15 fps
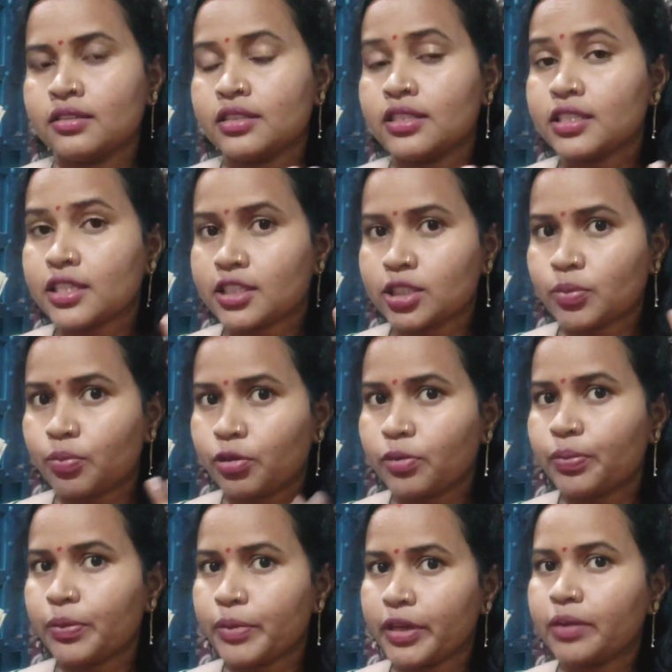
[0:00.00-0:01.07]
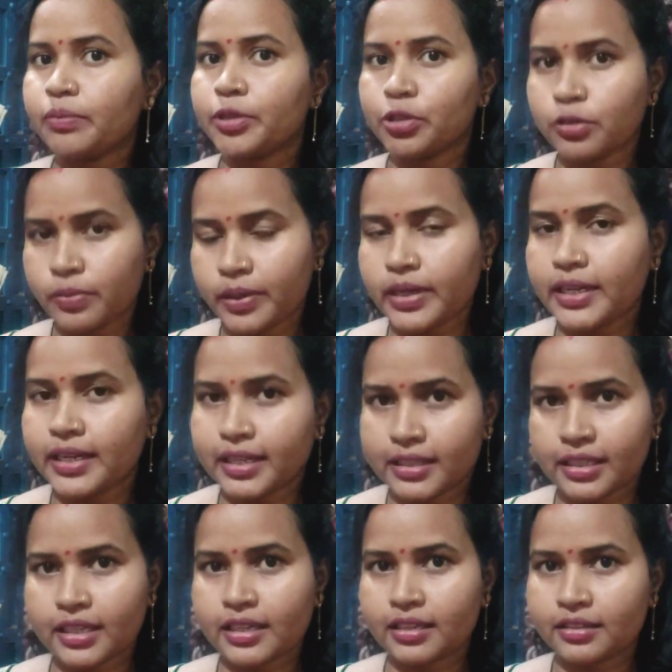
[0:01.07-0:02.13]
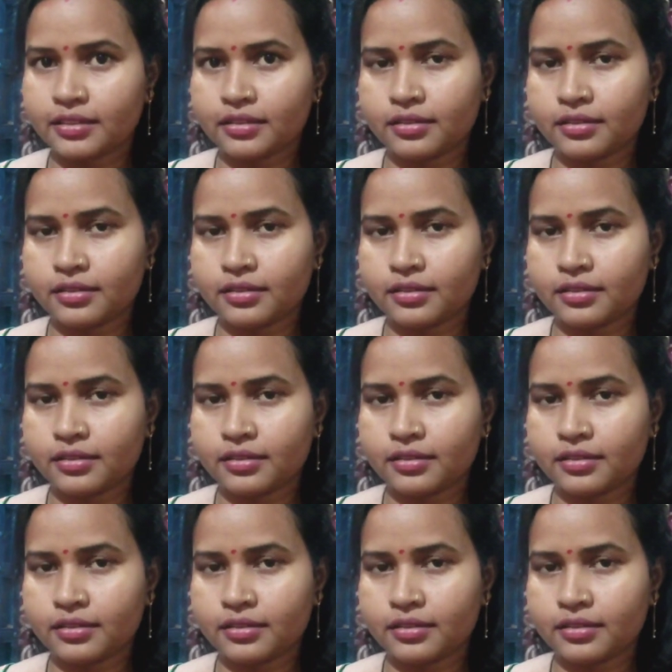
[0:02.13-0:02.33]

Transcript: जिसका सपोर्ट पे मैंने वीडियो बनाया था